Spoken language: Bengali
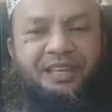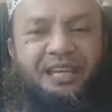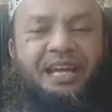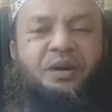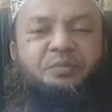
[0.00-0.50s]

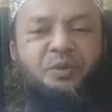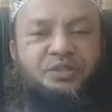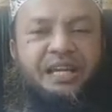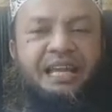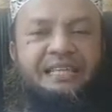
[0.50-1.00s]
কারণ
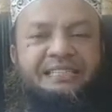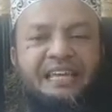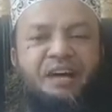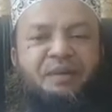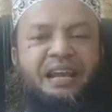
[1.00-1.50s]
মুসা
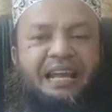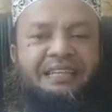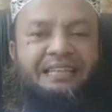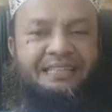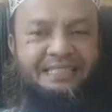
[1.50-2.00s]
আলাহিসাল্লাম আল্লাহকে
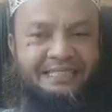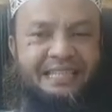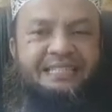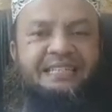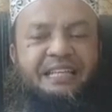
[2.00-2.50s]
দেখতে
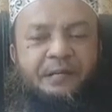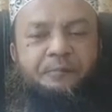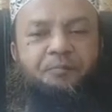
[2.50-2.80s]
চেয়েছিলেন